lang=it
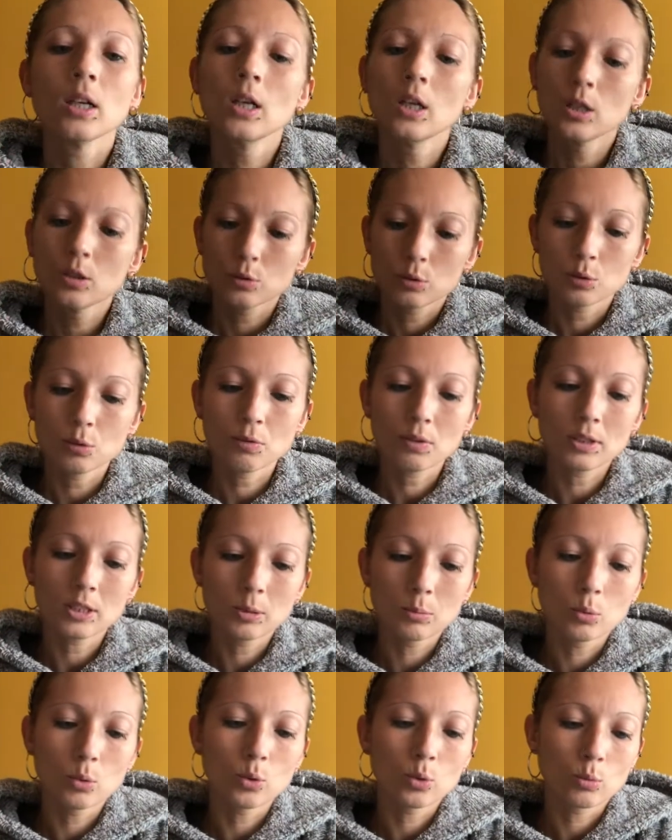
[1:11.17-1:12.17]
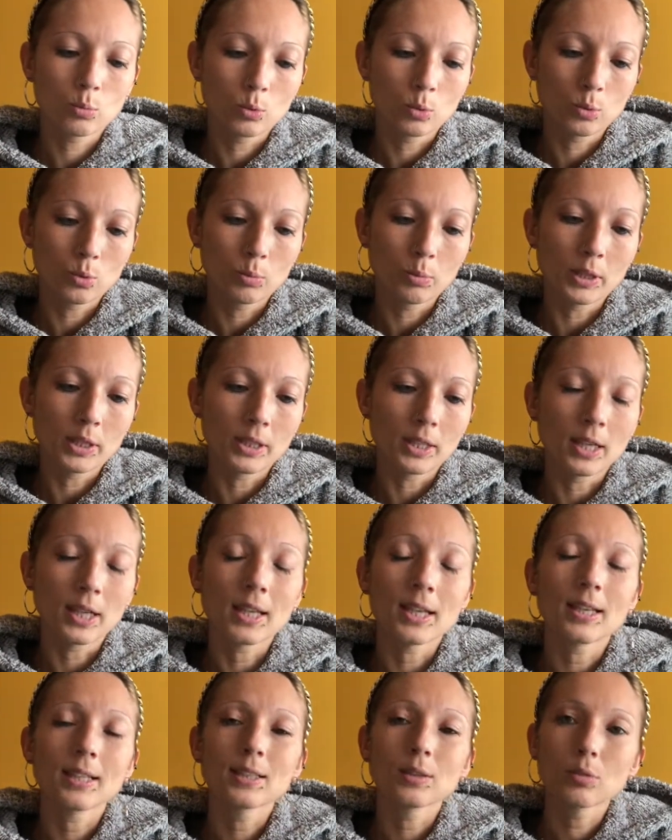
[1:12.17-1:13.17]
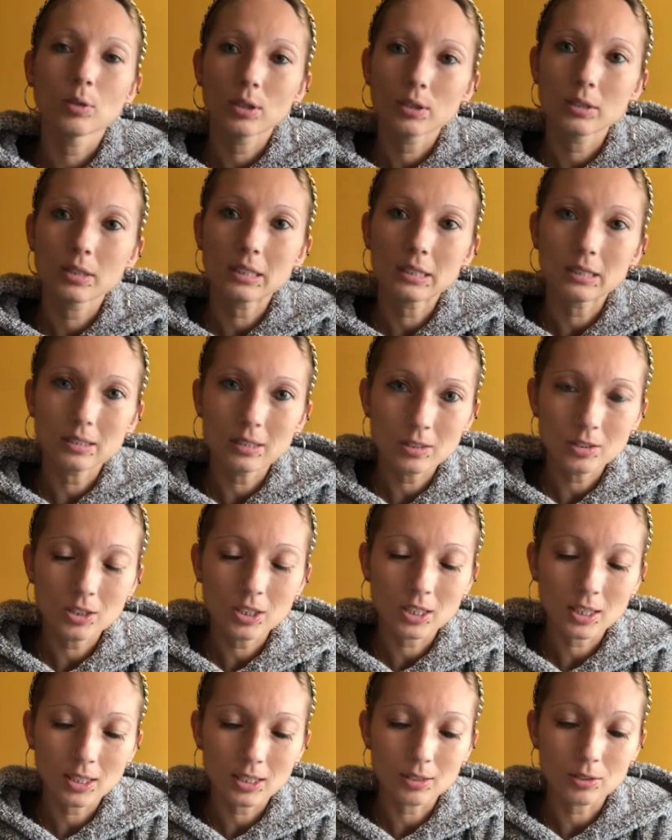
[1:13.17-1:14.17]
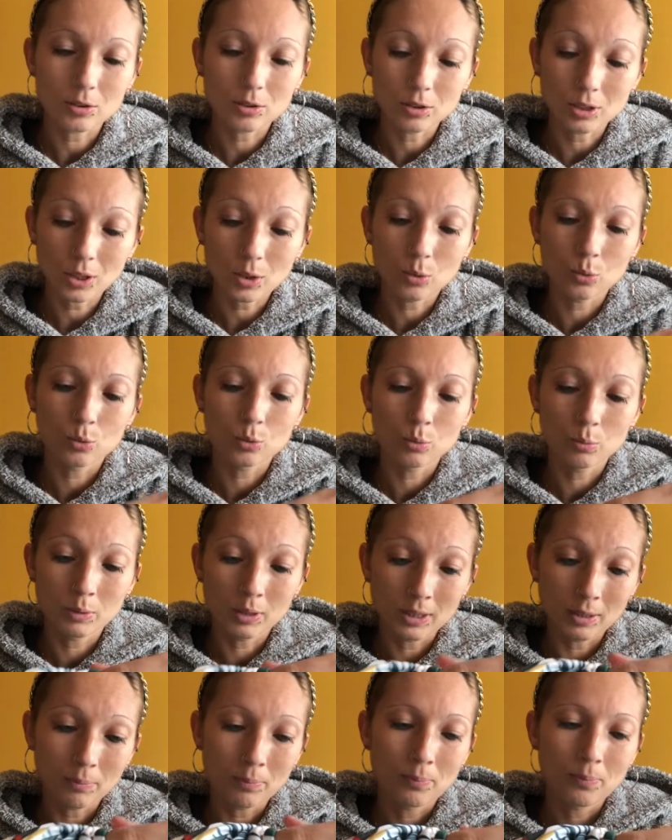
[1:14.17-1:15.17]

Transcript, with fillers: sono fatti molto molto bene e devo essere sincera secondo me